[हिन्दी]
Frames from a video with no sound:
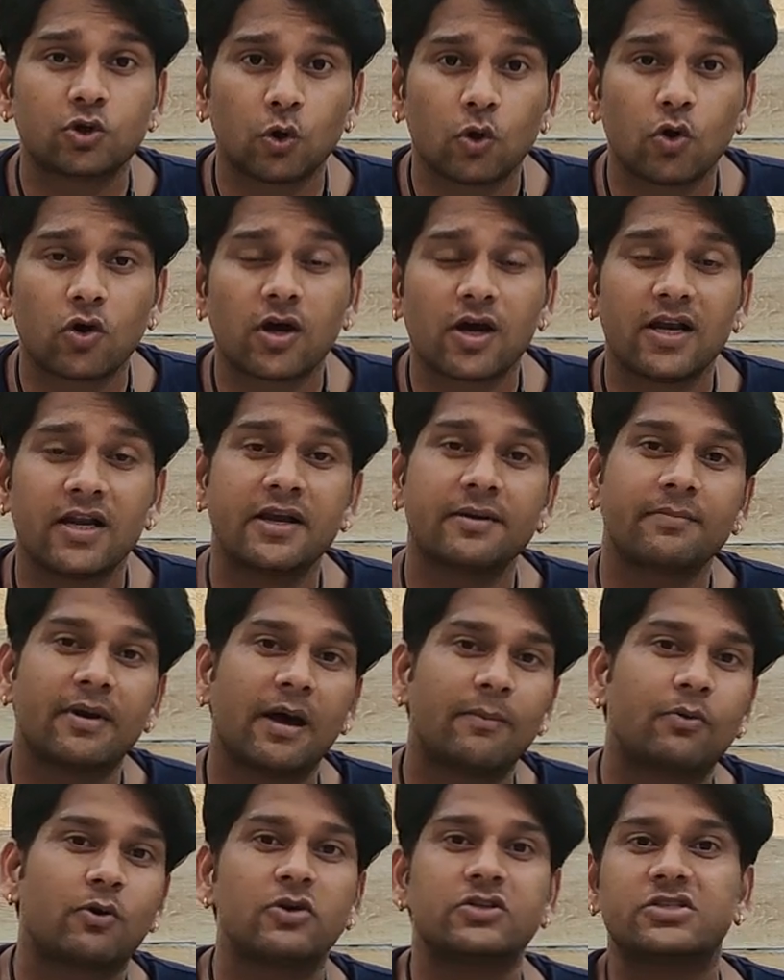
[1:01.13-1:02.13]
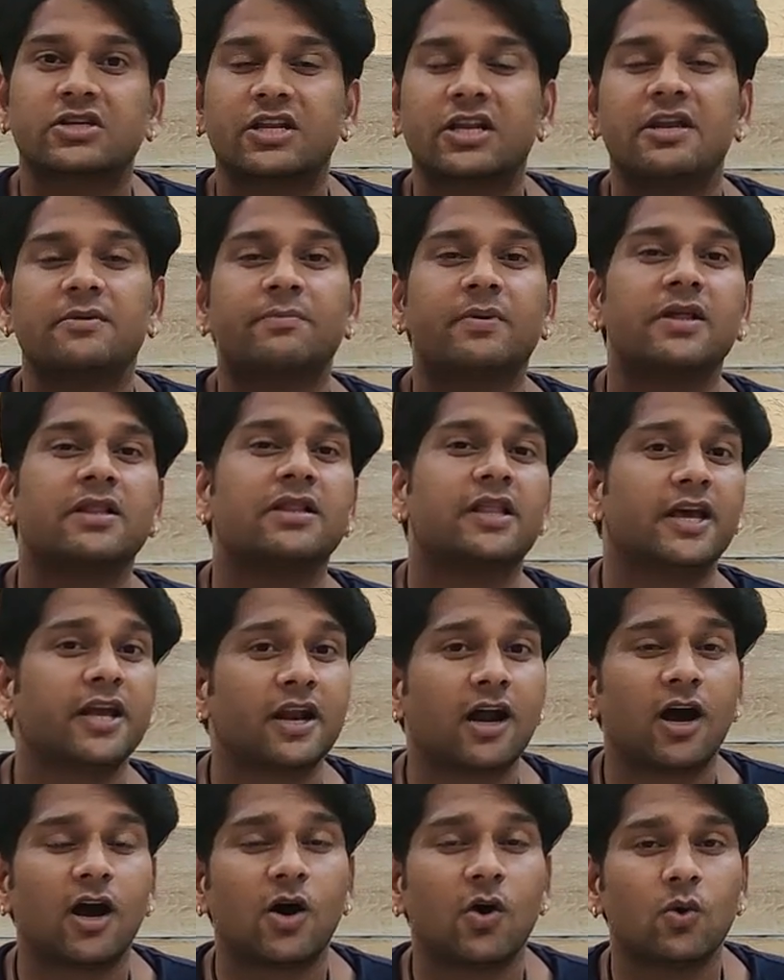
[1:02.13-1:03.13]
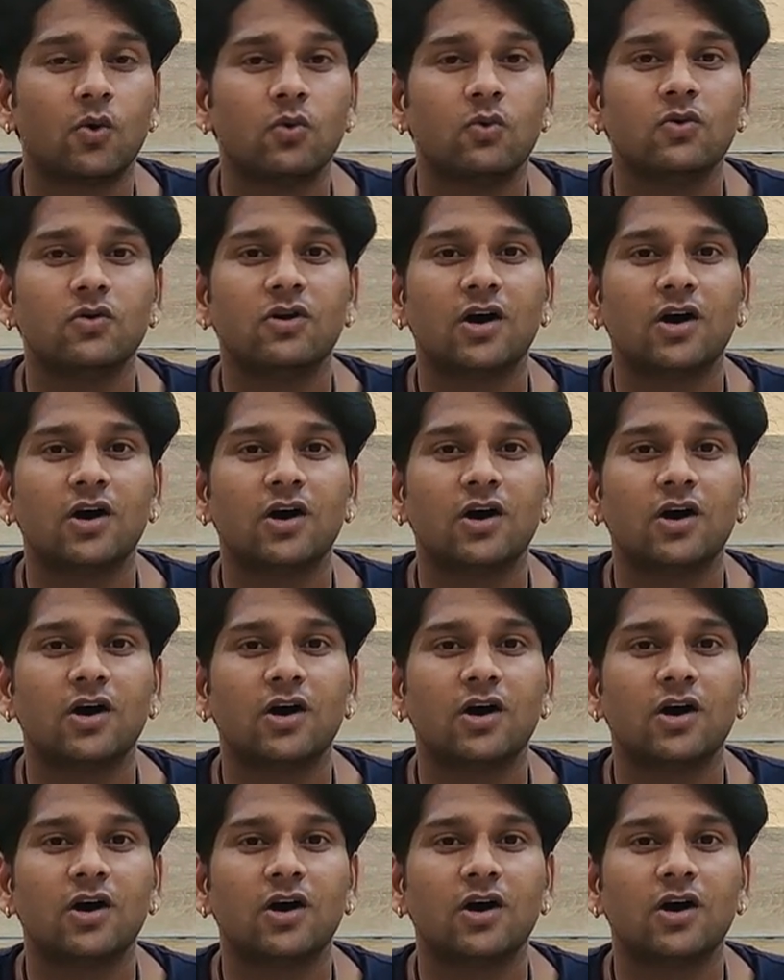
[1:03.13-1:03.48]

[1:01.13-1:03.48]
दोनों का लिंक मैं आपको स्क्रीन पे दे रहा हूं